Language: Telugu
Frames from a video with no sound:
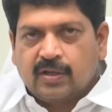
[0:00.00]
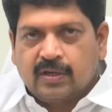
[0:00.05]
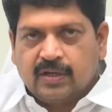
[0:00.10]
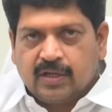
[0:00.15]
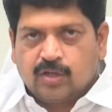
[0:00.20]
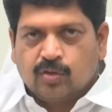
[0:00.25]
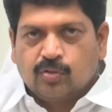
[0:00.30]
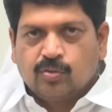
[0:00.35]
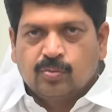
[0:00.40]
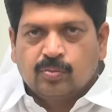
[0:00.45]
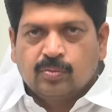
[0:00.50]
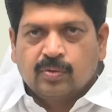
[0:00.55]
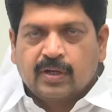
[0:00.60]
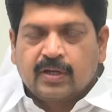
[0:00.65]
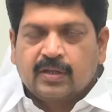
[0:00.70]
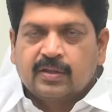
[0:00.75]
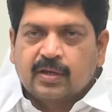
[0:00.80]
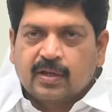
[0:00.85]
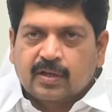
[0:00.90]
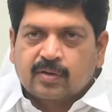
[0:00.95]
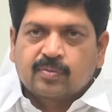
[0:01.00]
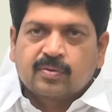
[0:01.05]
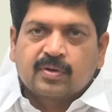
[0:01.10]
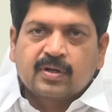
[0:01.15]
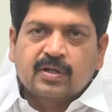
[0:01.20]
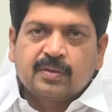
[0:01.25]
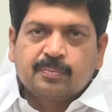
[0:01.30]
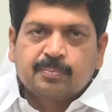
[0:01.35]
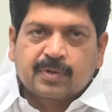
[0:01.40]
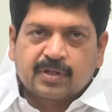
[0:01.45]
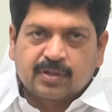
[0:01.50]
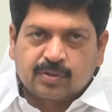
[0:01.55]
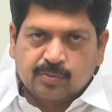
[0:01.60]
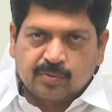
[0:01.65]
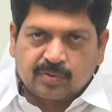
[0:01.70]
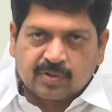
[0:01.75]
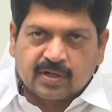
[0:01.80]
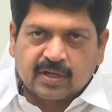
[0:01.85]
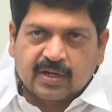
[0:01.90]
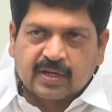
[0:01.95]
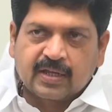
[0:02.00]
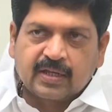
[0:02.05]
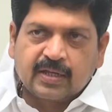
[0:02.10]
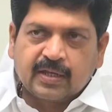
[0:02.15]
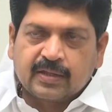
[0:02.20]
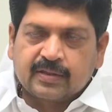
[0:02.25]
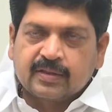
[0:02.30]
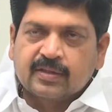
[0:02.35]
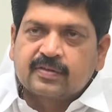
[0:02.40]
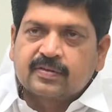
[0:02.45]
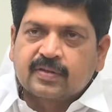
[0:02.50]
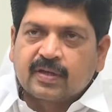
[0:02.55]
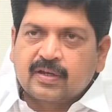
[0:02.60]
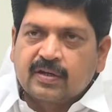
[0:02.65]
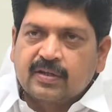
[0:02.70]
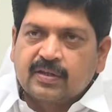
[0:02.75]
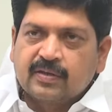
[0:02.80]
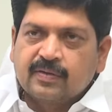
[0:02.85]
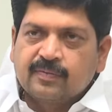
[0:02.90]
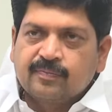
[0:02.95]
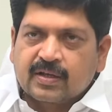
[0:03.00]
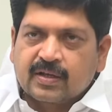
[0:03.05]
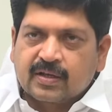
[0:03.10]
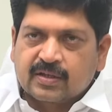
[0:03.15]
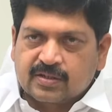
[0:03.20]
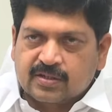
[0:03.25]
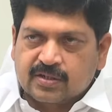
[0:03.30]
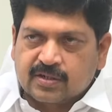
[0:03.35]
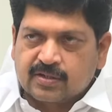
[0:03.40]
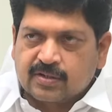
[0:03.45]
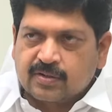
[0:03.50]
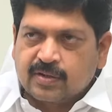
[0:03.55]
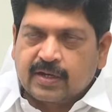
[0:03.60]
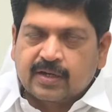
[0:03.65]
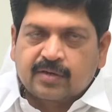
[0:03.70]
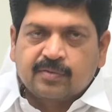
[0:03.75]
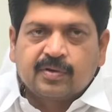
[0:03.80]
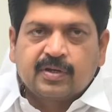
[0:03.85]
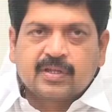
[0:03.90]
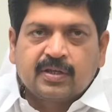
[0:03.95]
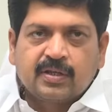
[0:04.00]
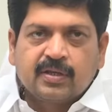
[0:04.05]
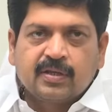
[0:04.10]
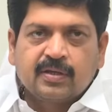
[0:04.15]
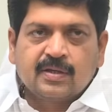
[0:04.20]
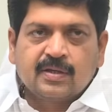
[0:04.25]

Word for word: లేదు అనేది లేకుండా ప్రతి ఒక్కరికి అందించాలి కన్స్ట్రక్షన్ యాక్టివిటీ